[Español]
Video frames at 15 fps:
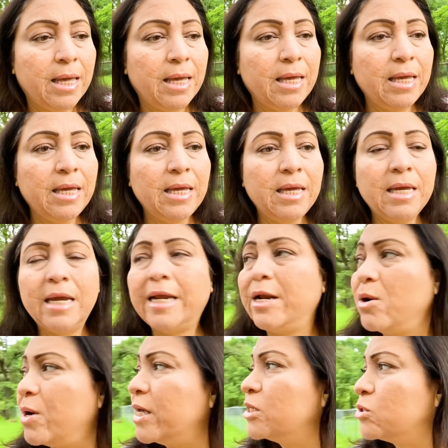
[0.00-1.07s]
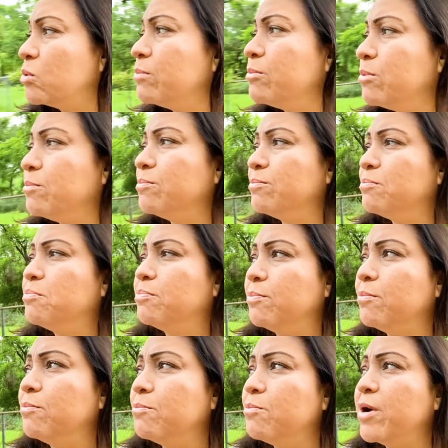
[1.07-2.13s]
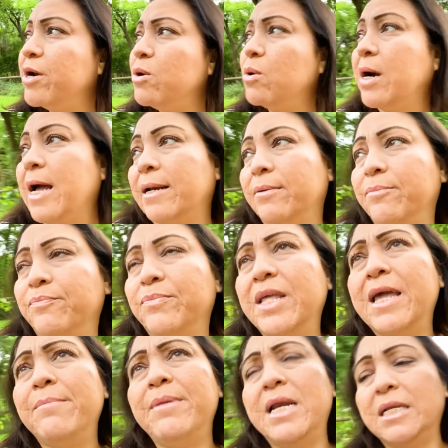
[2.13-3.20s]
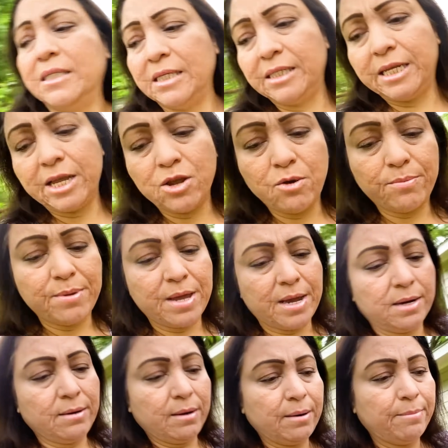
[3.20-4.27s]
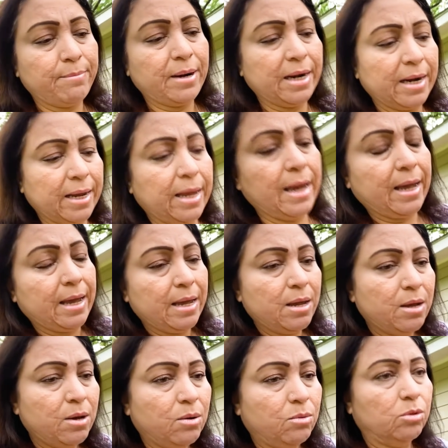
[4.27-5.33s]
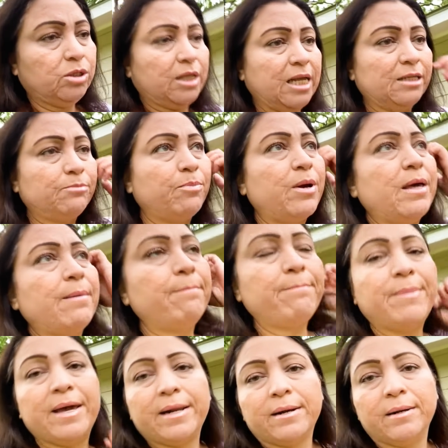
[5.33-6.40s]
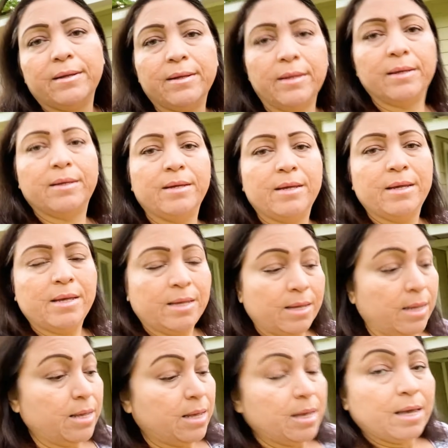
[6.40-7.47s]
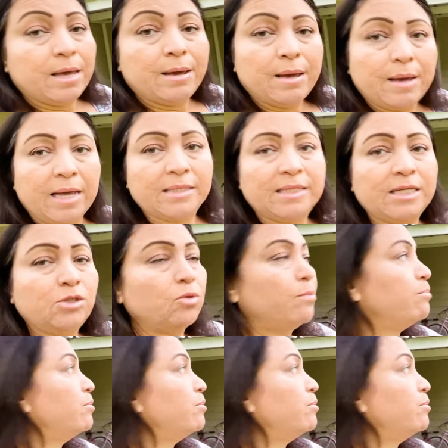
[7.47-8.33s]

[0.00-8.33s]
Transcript: Y creo que es un, un buen lugar. Déjenme les enseño bien para que ustedes puedan ver. Este es un